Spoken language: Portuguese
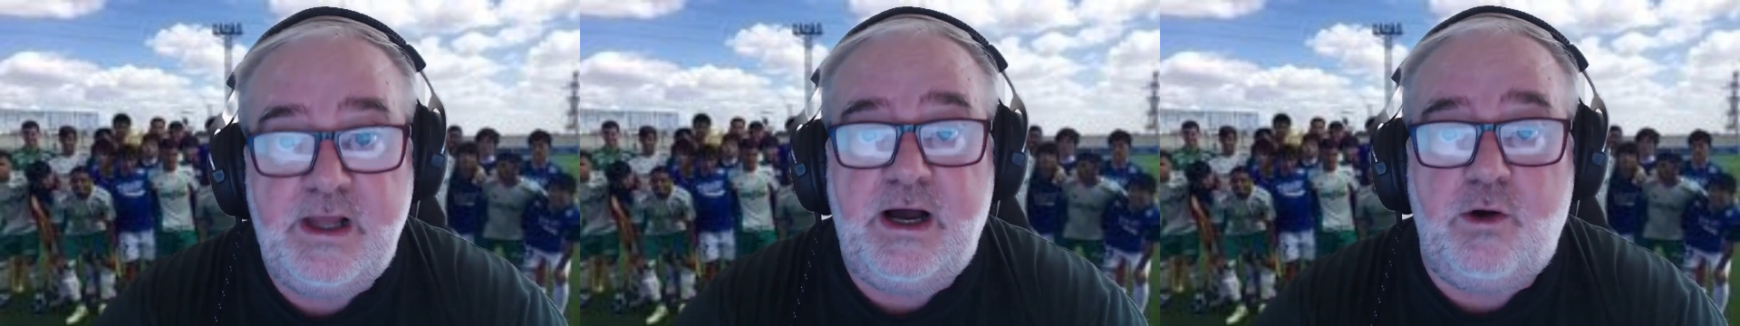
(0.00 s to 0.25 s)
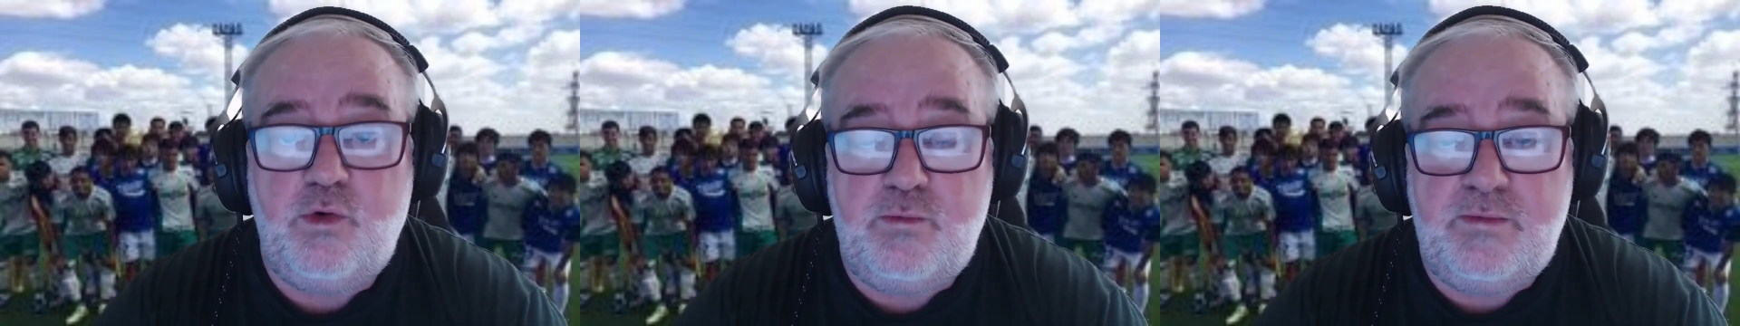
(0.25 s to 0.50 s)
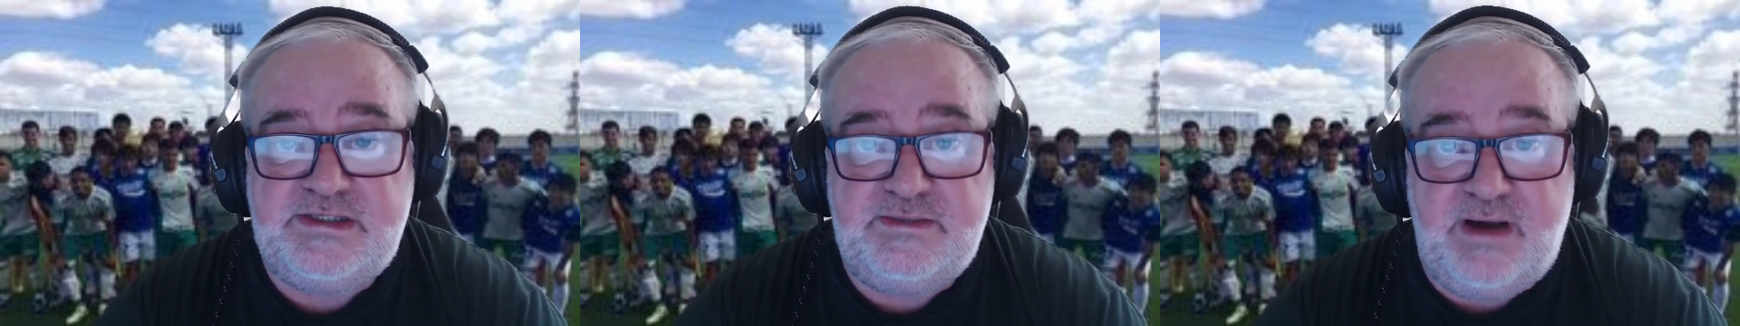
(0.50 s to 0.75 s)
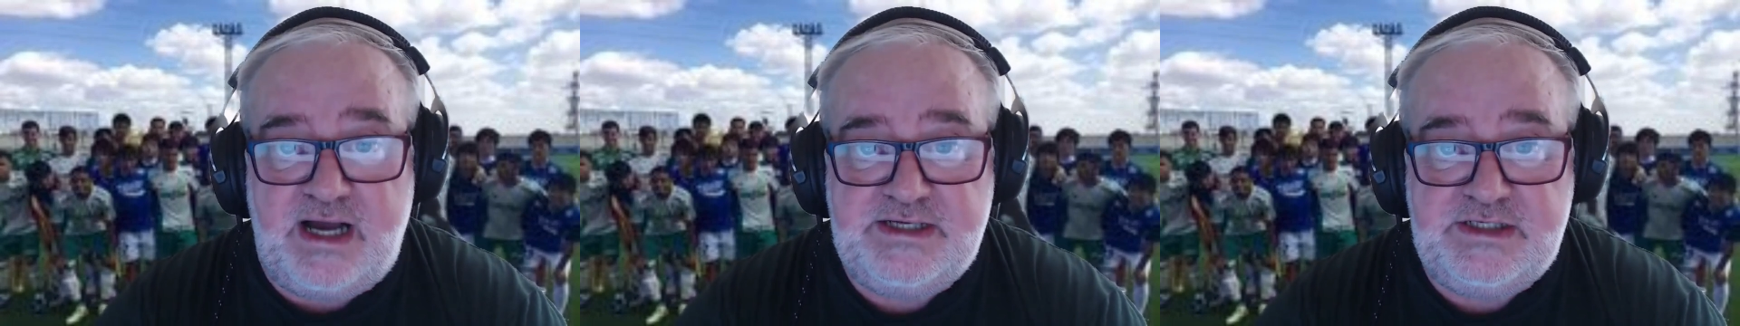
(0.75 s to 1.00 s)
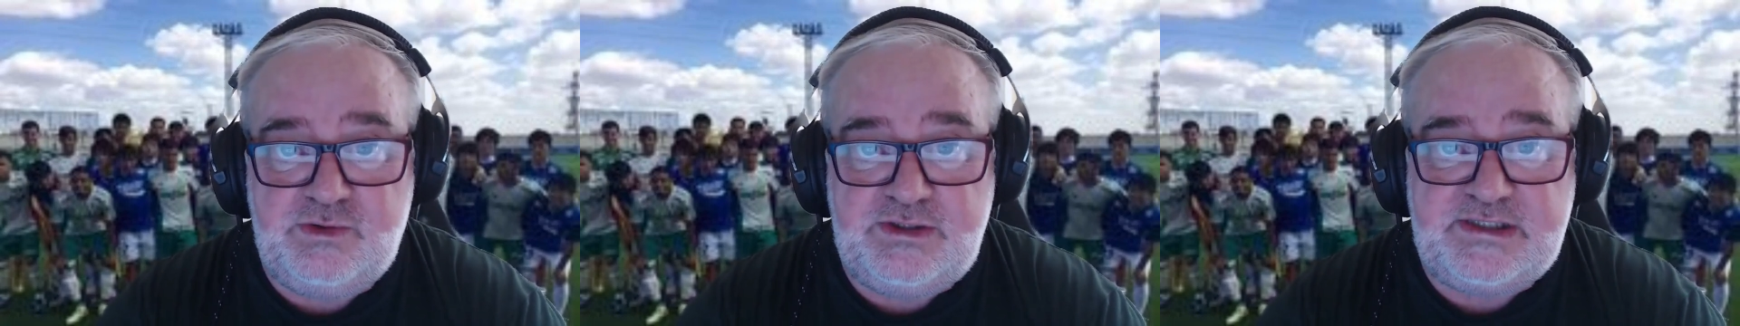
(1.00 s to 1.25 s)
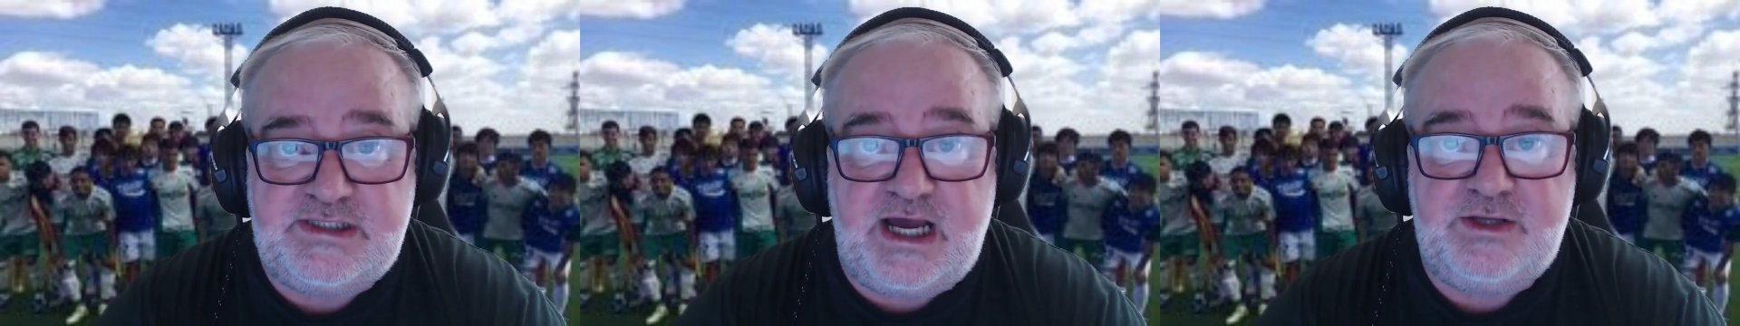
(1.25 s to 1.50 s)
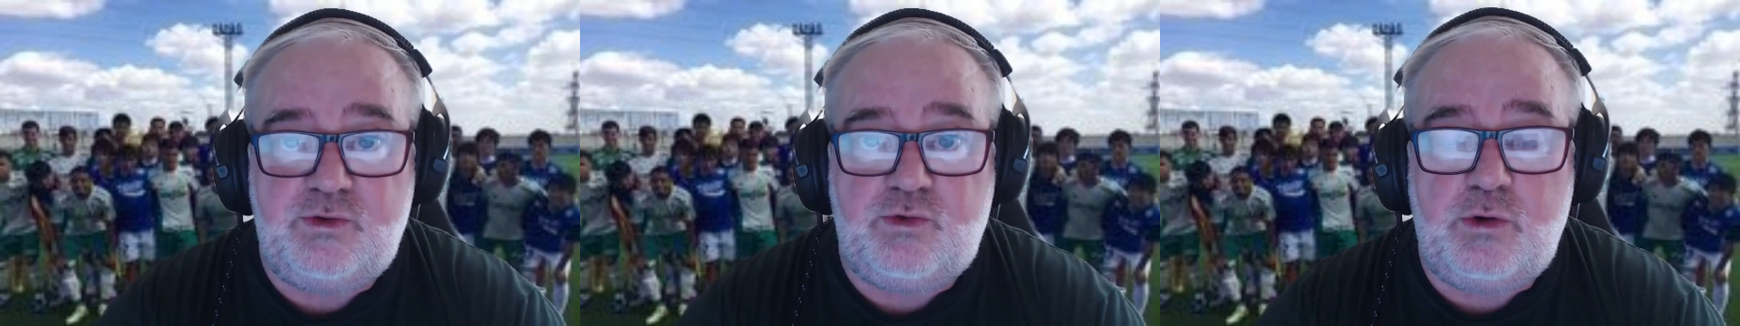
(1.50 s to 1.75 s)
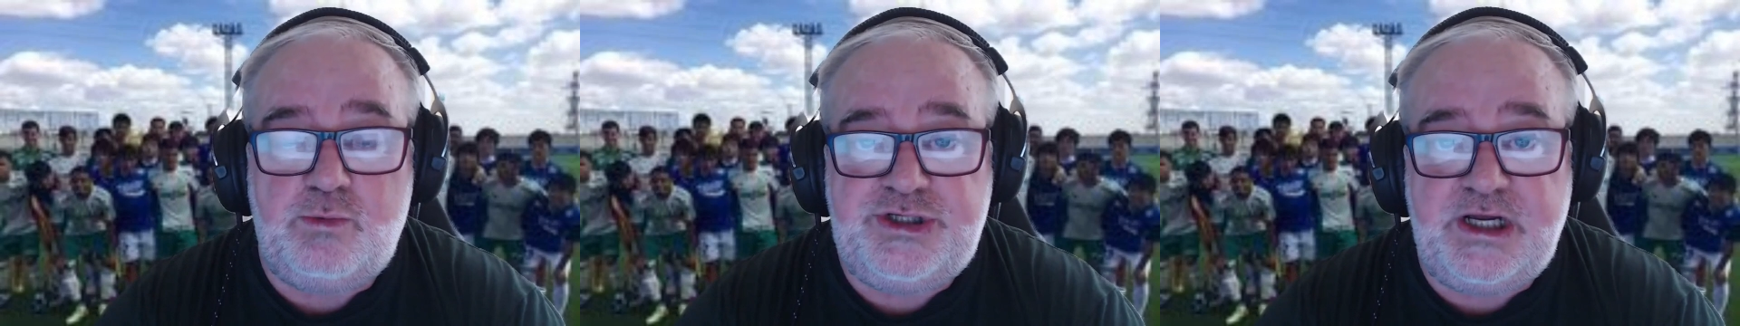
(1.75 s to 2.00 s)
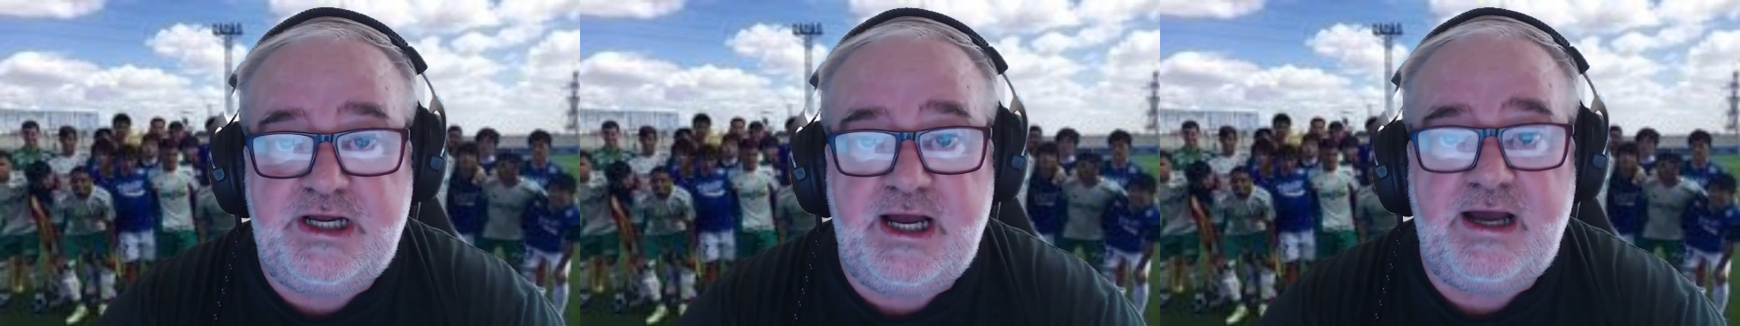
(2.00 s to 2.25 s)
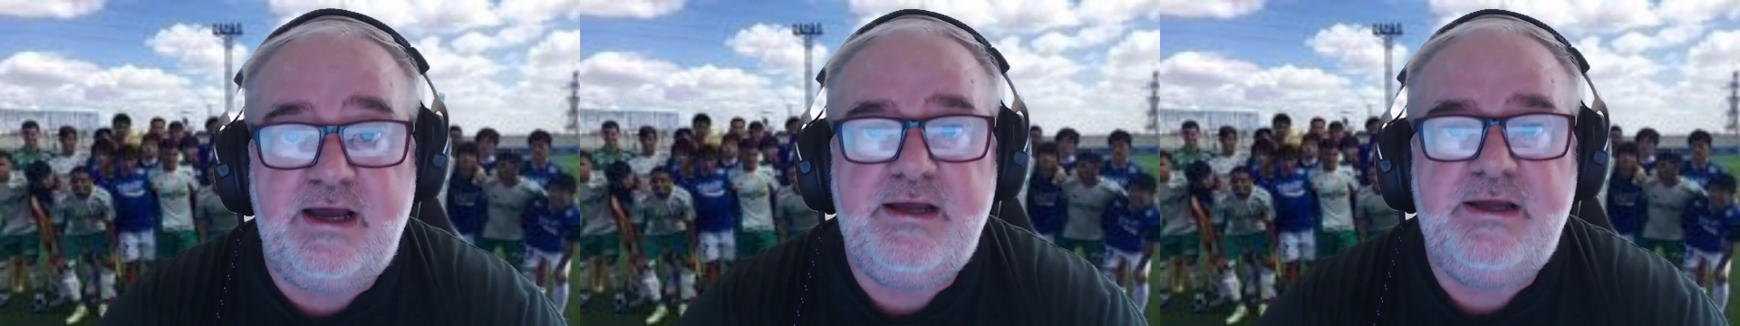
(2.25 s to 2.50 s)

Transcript: algumas imagens do estádio, como chegar.